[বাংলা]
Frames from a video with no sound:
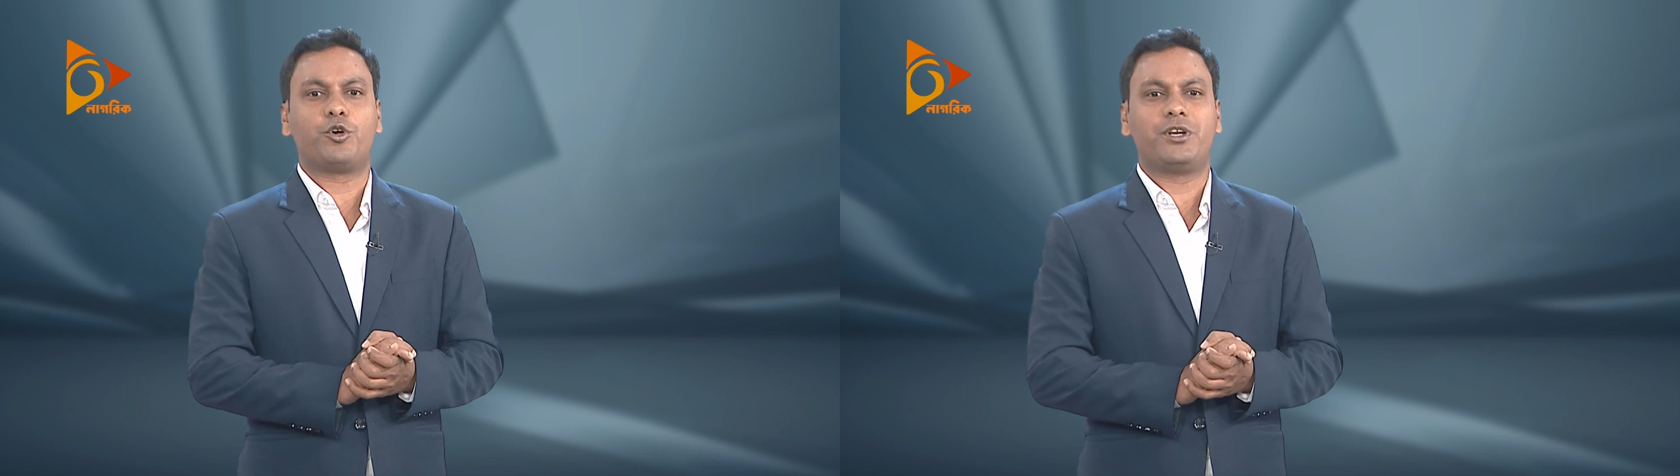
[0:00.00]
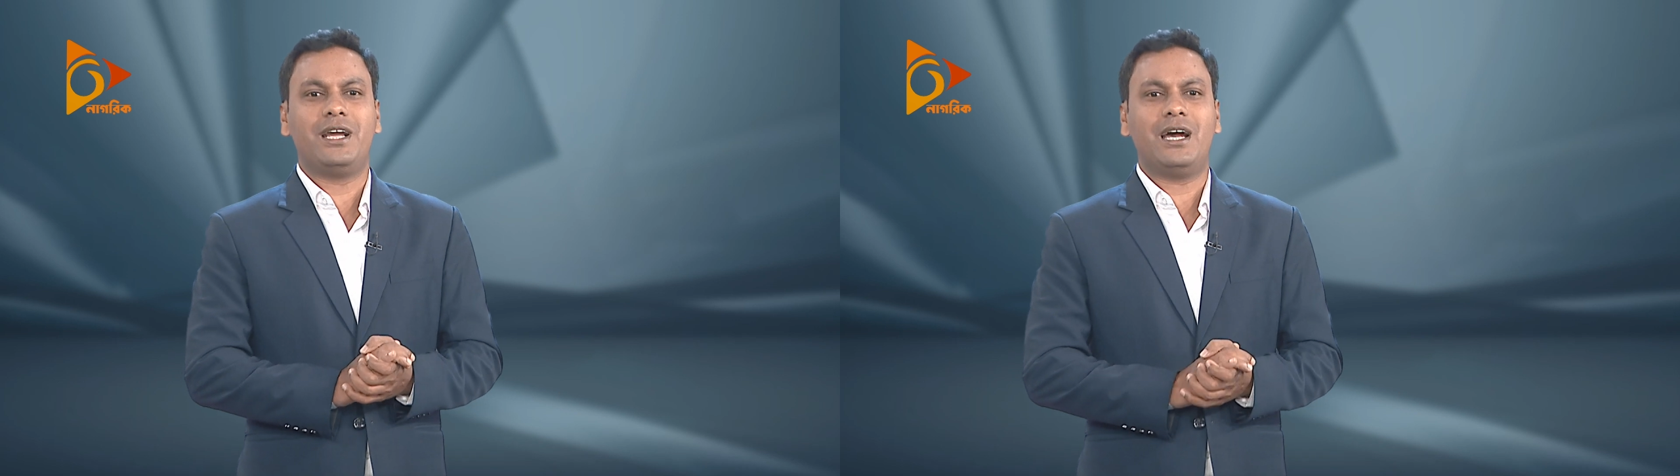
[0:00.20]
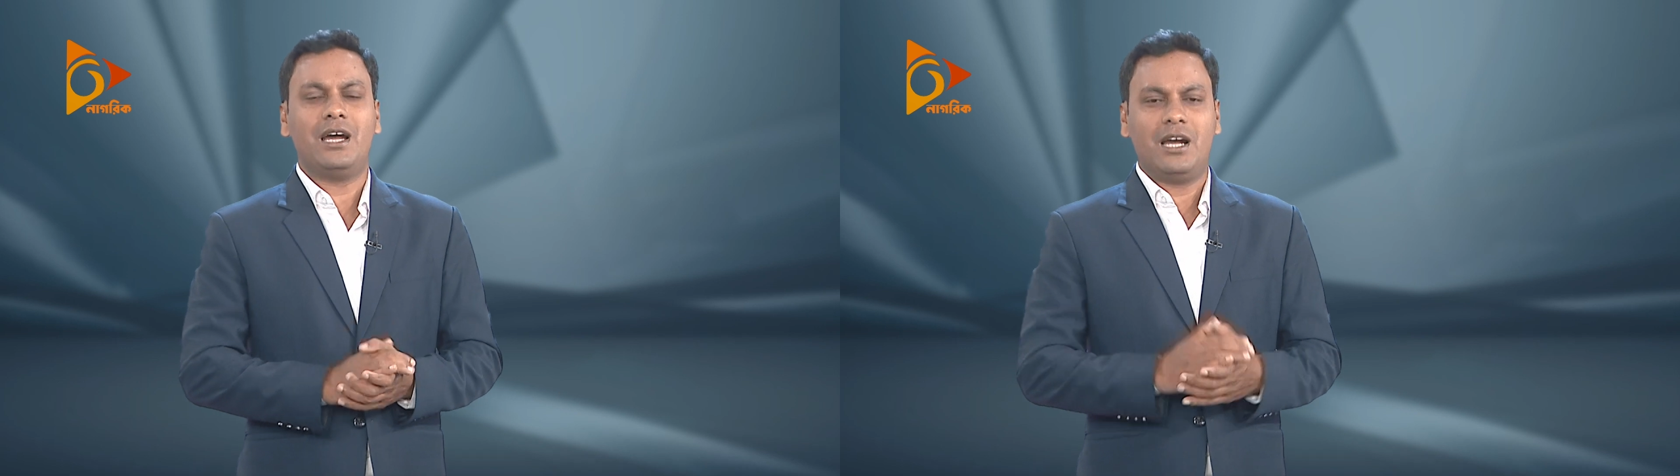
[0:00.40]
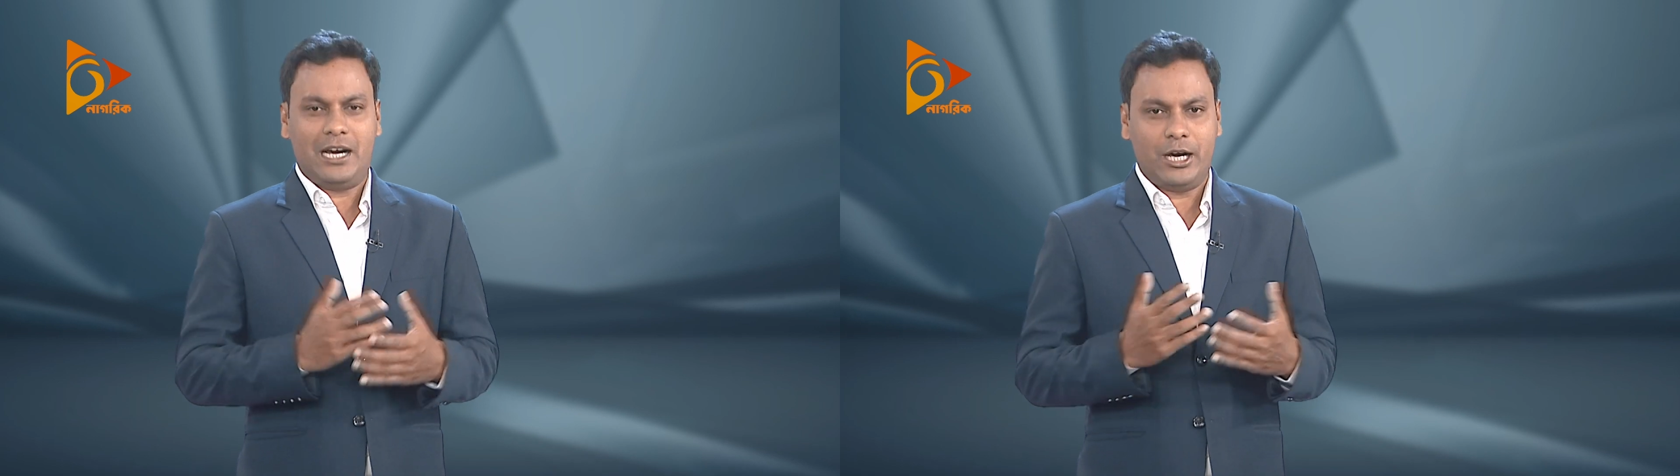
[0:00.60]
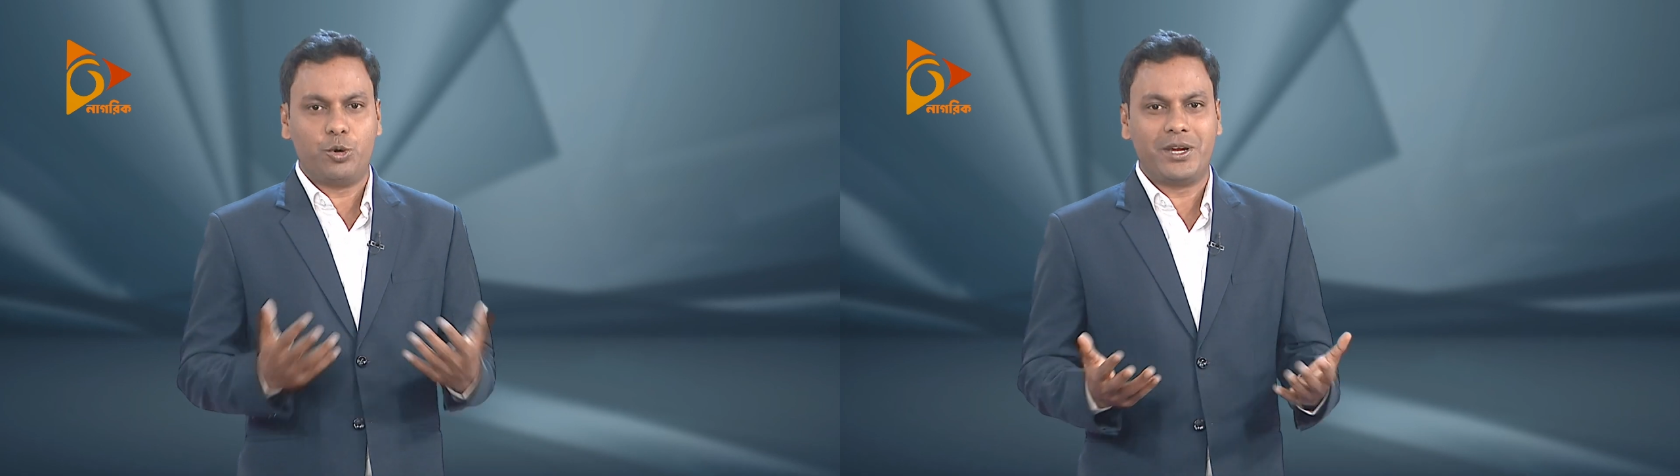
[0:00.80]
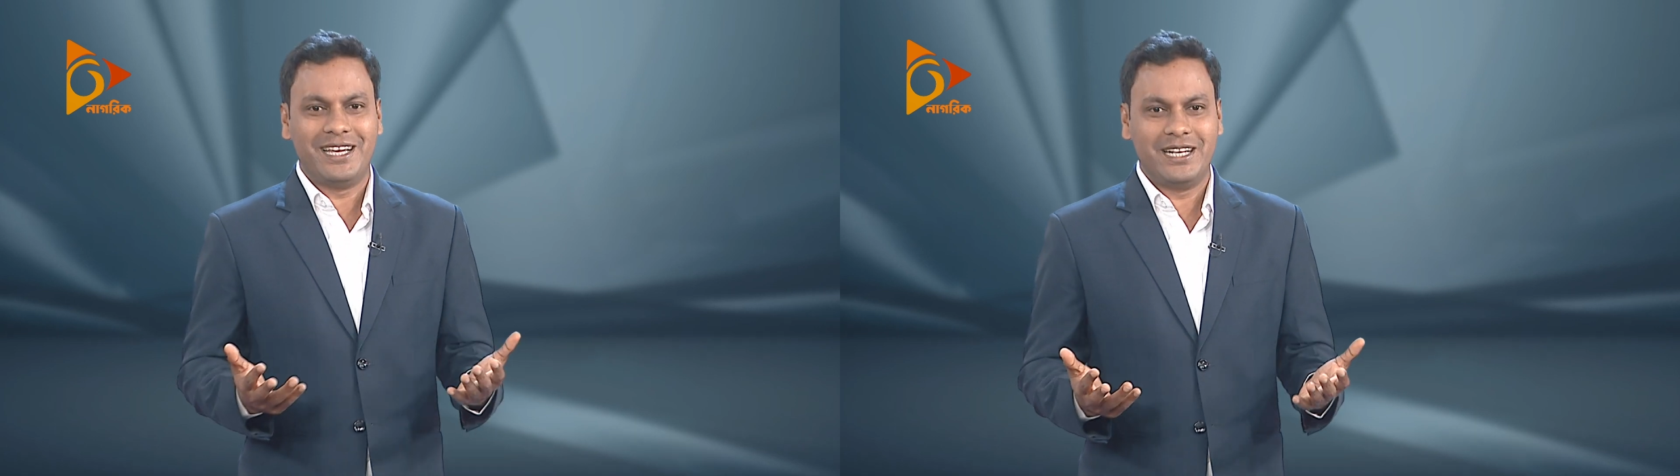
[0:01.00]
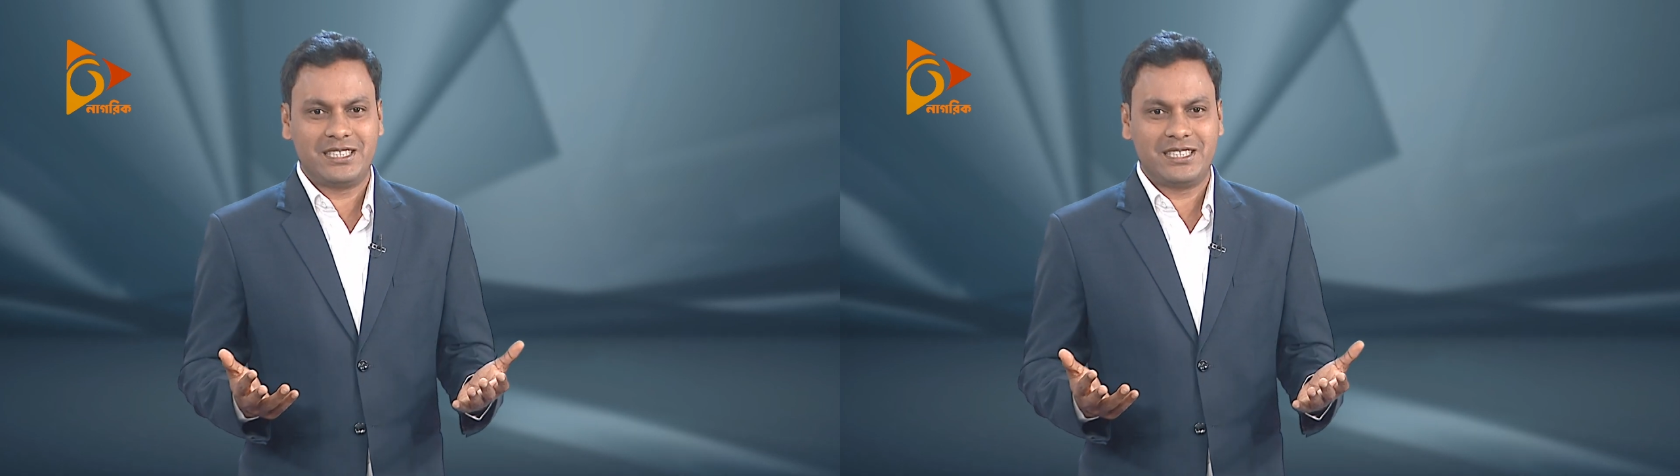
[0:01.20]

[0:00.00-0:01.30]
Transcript: প্রক্রিয়া আরও এগিয়ে